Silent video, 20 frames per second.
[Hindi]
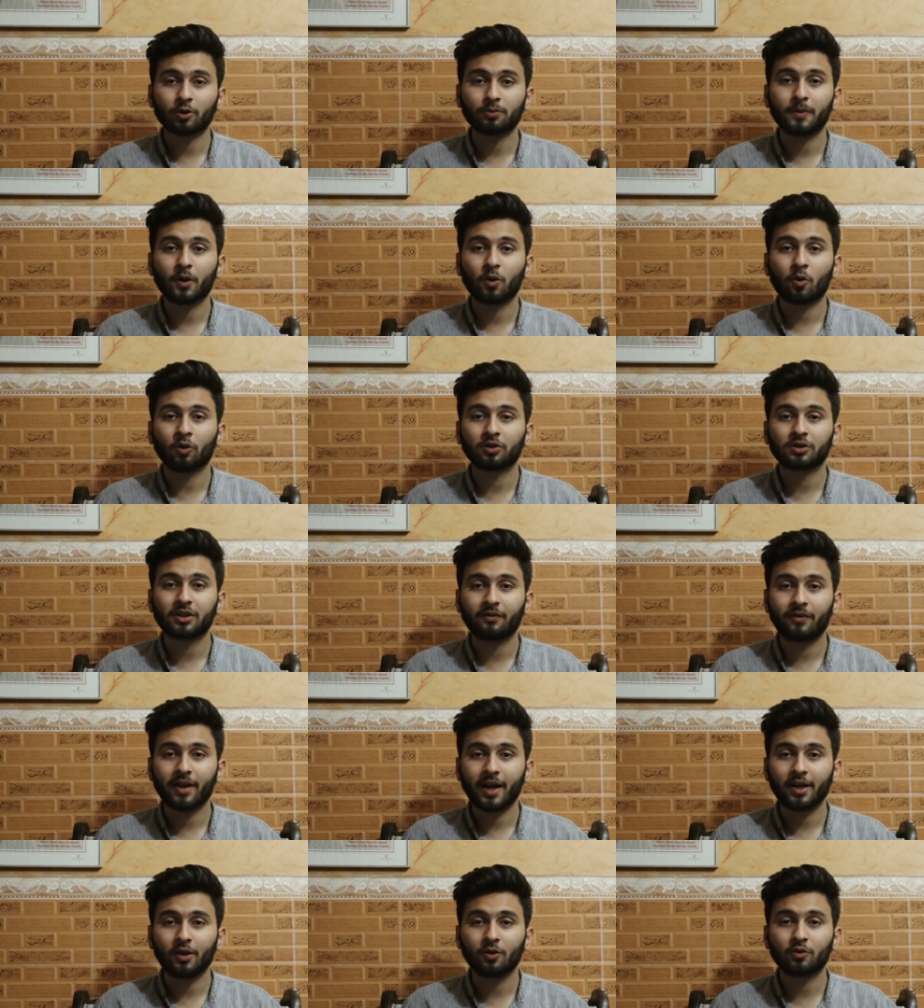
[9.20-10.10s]
उसमें कौन से
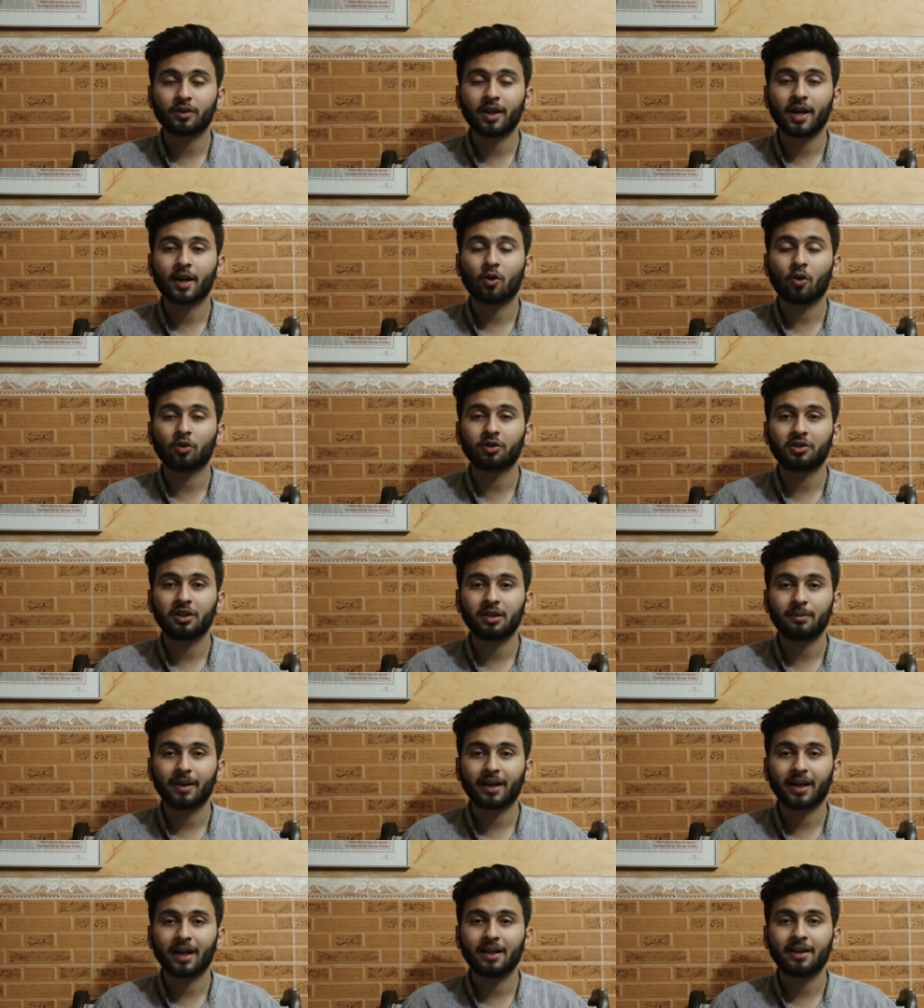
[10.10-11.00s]
वेन्यूज़ हैं कौन सी
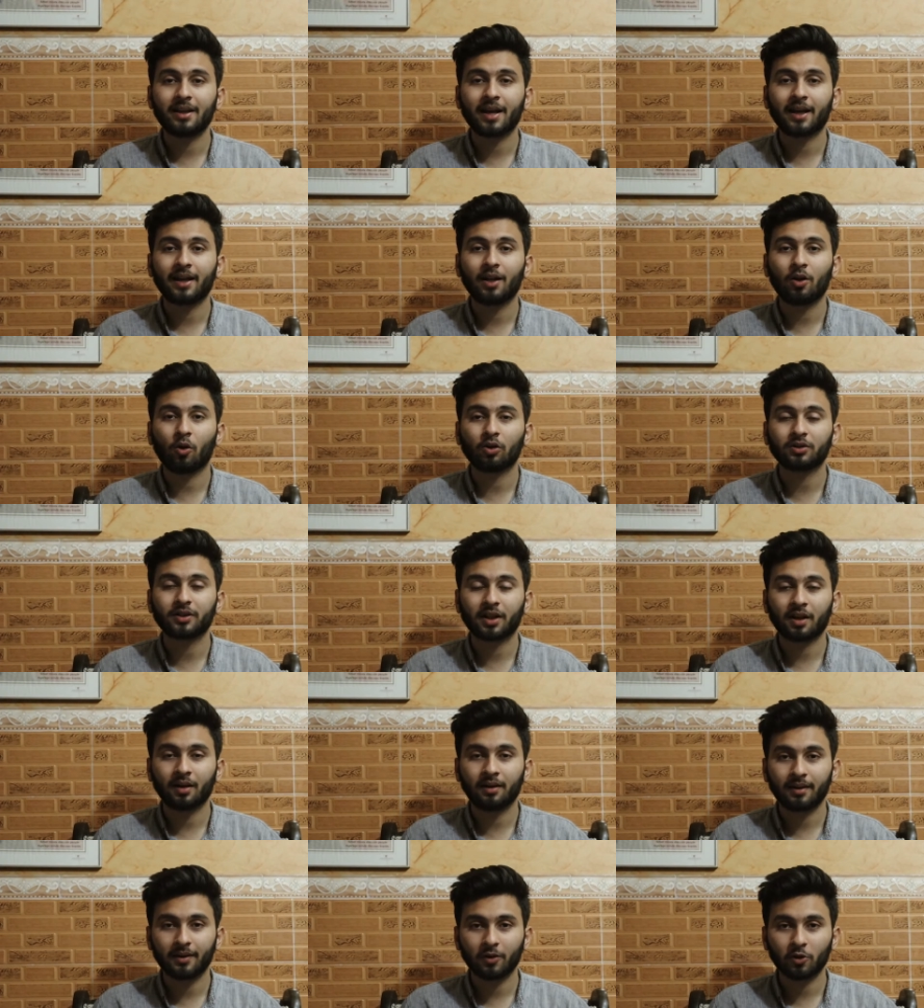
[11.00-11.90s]
टीमें खेली जाएंगी कौन सी
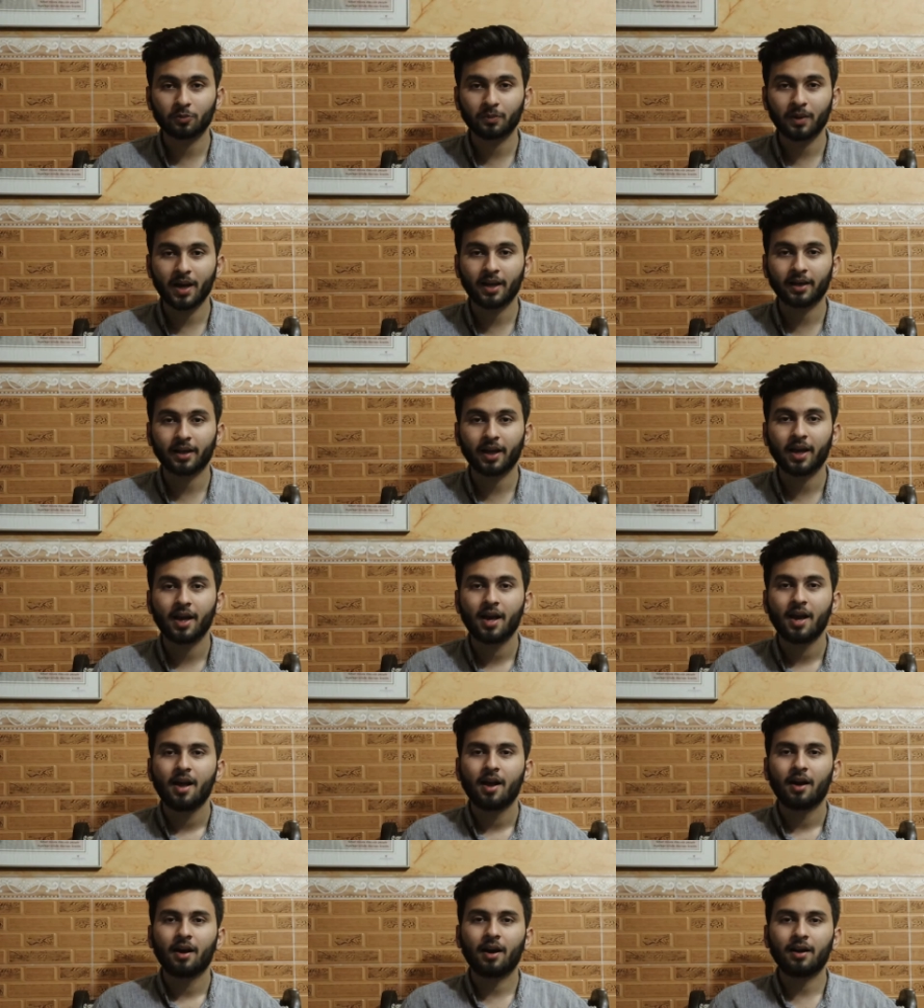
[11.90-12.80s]
कंट्रीज उसमें आएंगे
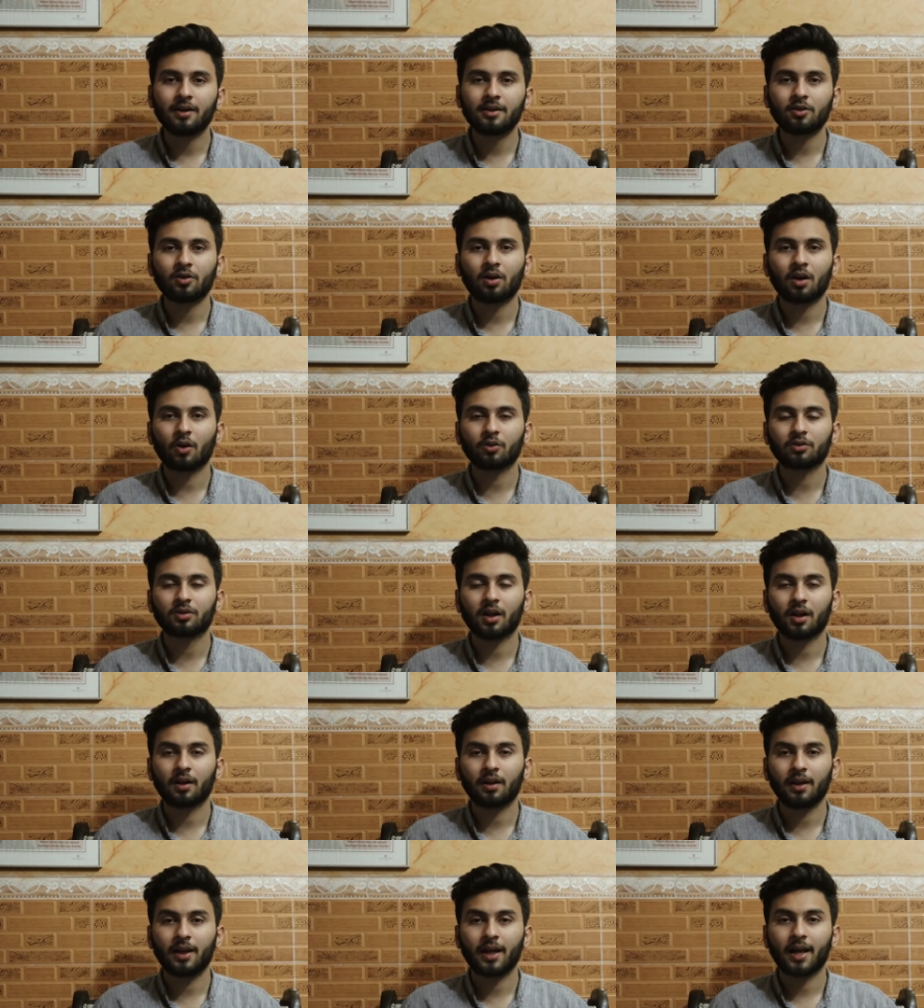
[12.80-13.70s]
हर चीज़ अनाउंस
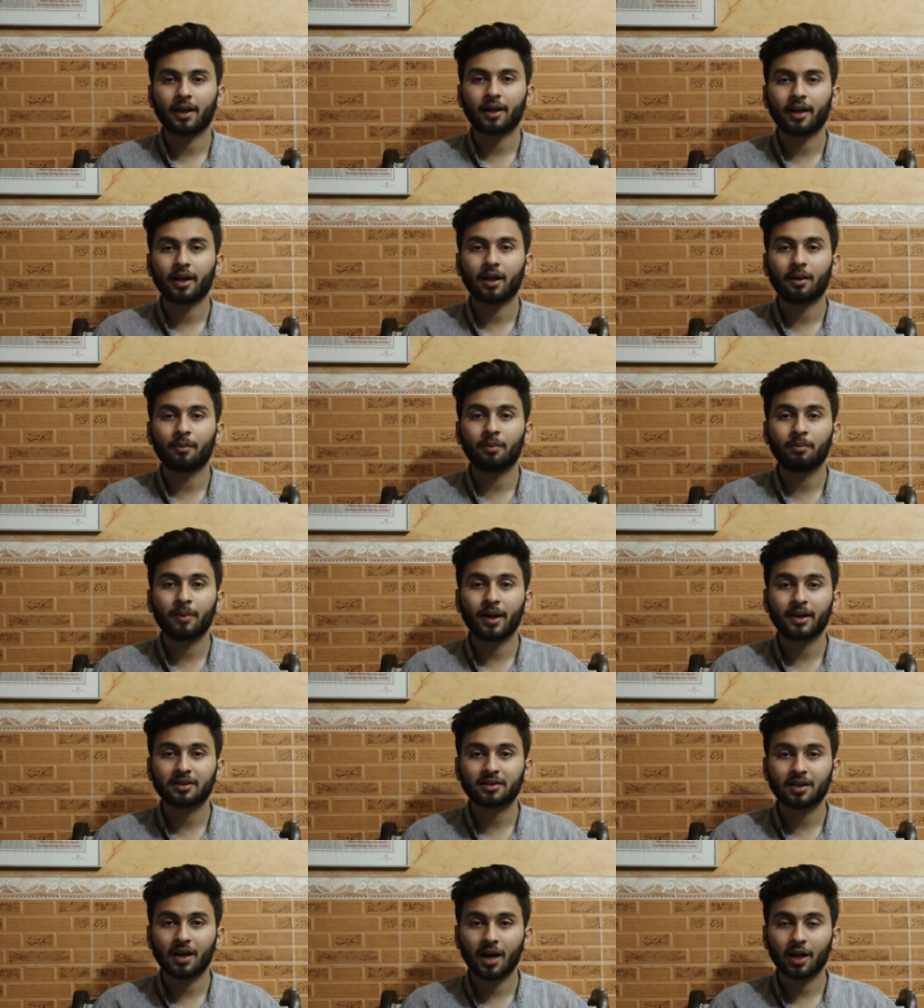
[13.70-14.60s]
कर दी है कि कब
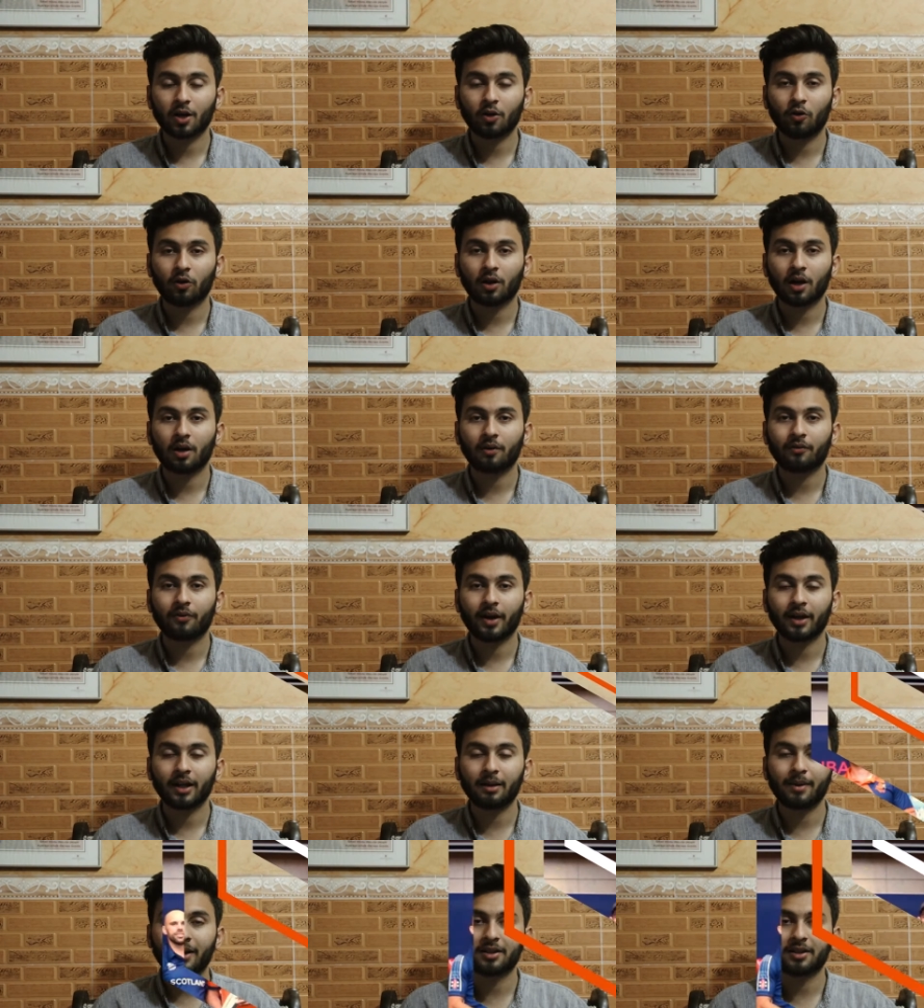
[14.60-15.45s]
मैच स्टार्ट होगा और फाइनल